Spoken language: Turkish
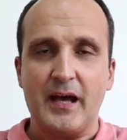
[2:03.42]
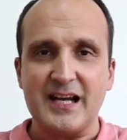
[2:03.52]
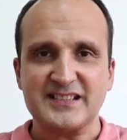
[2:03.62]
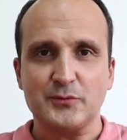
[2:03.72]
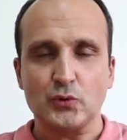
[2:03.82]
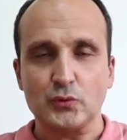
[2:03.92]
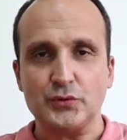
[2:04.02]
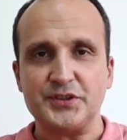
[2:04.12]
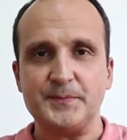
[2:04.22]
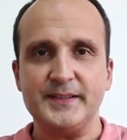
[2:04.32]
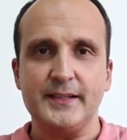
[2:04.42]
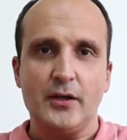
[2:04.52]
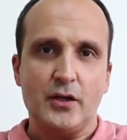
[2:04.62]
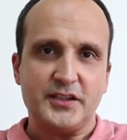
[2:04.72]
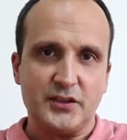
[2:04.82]
Her zaman olduğu gibi
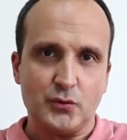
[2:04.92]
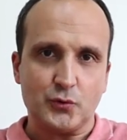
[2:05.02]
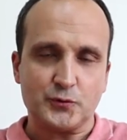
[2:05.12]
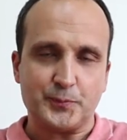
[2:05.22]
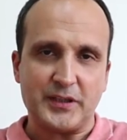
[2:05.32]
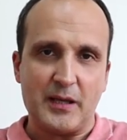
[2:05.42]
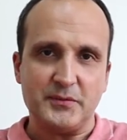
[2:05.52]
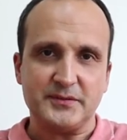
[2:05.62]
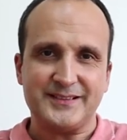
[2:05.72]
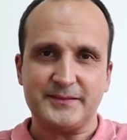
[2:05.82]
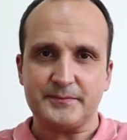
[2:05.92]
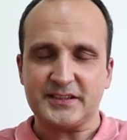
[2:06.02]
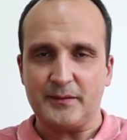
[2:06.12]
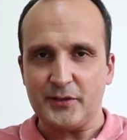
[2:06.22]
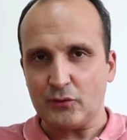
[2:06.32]
Y9 Prime'ın
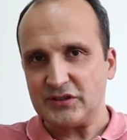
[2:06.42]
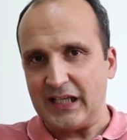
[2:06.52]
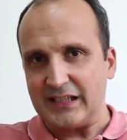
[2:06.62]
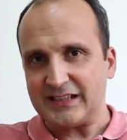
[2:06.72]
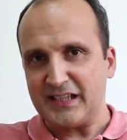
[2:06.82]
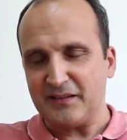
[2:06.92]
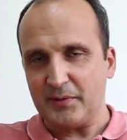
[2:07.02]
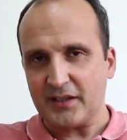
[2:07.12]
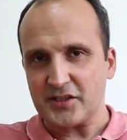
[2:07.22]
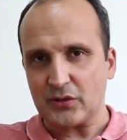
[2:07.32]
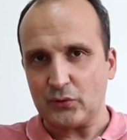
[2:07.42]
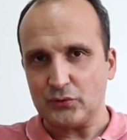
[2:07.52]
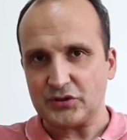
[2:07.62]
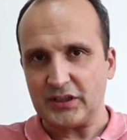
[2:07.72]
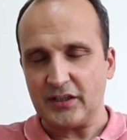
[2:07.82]
kamera özelliklerine bakacak
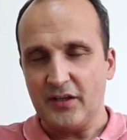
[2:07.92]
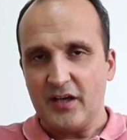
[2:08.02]
olursak